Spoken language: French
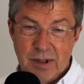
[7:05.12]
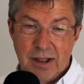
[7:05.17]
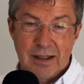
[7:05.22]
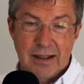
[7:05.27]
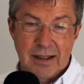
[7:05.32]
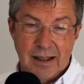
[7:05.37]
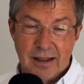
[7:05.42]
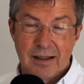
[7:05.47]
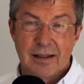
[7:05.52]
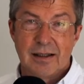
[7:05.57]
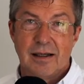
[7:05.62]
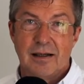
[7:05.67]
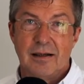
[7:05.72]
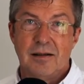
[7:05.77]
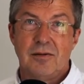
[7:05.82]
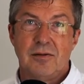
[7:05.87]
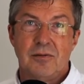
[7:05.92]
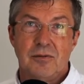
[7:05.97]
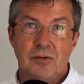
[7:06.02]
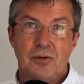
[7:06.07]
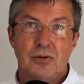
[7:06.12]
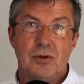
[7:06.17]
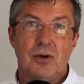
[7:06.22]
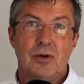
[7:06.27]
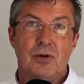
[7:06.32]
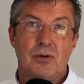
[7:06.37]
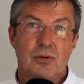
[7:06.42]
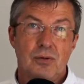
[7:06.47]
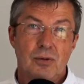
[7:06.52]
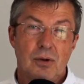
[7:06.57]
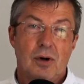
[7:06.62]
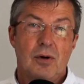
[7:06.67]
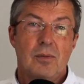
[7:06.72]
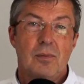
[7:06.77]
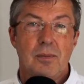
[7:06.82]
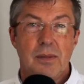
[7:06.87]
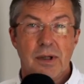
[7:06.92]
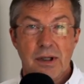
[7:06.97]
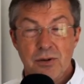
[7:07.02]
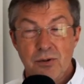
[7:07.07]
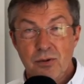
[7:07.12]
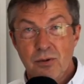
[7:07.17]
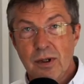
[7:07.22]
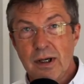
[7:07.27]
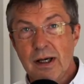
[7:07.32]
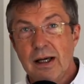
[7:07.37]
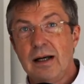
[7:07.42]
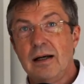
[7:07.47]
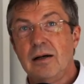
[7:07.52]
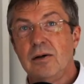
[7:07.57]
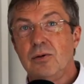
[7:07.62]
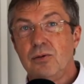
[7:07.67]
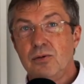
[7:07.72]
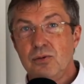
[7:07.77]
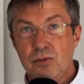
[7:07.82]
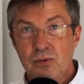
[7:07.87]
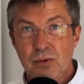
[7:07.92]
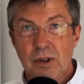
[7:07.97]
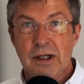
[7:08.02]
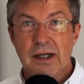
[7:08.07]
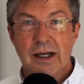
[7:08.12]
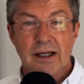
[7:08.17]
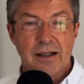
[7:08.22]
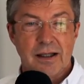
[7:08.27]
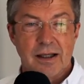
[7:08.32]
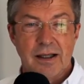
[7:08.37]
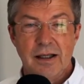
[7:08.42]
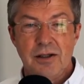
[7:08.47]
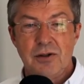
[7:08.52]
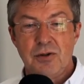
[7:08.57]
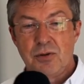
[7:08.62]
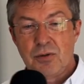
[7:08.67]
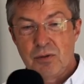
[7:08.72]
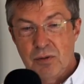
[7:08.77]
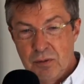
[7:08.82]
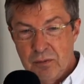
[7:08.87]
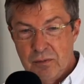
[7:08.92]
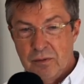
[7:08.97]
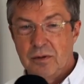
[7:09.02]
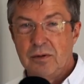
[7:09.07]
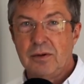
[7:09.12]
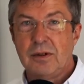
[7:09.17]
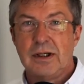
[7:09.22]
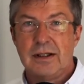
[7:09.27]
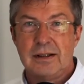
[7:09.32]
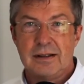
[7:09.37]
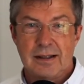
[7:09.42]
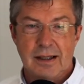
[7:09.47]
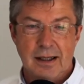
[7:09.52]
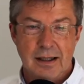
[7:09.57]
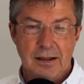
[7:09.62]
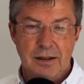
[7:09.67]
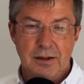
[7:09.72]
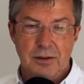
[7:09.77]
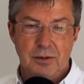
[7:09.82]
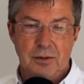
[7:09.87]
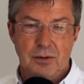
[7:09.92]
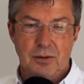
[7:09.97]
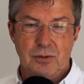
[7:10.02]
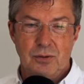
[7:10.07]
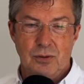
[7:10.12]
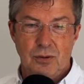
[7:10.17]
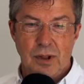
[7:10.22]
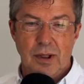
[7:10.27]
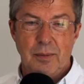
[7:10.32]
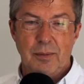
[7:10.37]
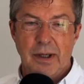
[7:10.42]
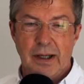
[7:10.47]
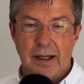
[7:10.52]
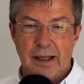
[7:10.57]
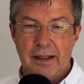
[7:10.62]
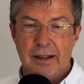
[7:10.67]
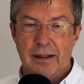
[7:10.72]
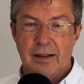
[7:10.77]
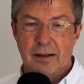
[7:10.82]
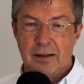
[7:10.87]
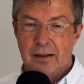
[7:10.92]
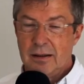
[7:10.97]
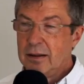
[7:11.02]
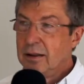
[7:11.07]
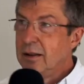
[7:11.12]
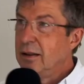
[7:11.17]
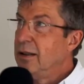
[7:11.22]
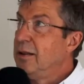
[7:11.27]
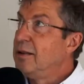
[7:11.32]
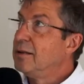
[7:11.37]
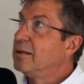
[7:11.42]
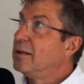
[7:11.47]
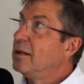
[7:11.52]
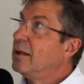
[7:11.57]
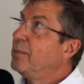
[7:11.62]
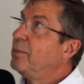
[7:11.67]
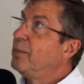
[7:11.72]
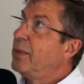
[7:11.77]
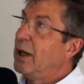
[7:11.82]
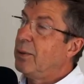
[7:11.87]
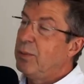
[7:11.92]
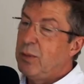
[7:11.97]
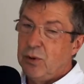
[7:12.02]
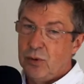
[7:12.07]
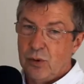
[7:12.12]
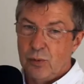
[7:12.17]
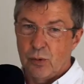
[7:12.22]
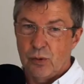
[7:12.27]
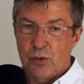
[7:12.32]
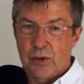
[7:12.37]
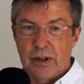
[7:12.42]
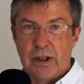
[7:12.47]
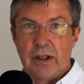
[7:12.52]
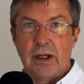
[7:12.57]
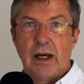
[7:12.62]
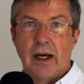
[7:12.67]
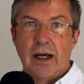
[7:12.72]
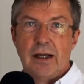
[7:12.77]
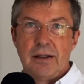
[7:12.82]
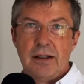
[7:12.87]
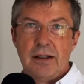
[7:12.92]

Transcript: à quelqu'un en fauteuil roulant manuel ou électrique suivant la taille euh, de l'appareil. Et ça permet de monter un